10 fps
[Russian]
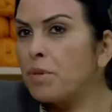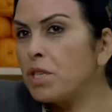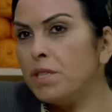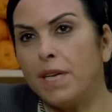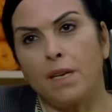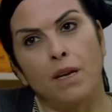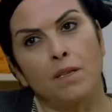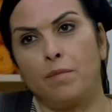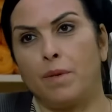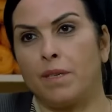можем заплатить
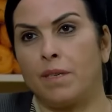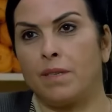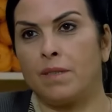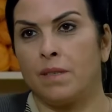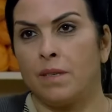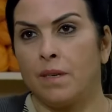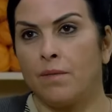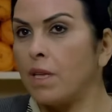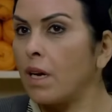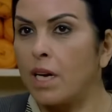столько, сколько нам
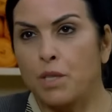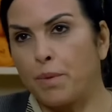скажут.